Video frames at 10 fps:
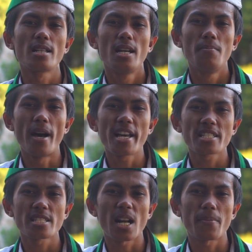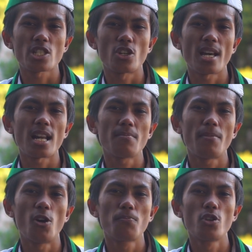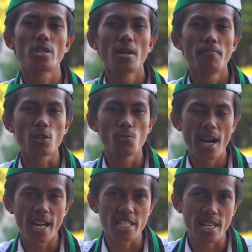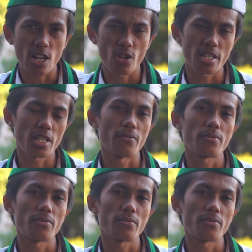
baik secara personal maupun perubahan secara kolektif.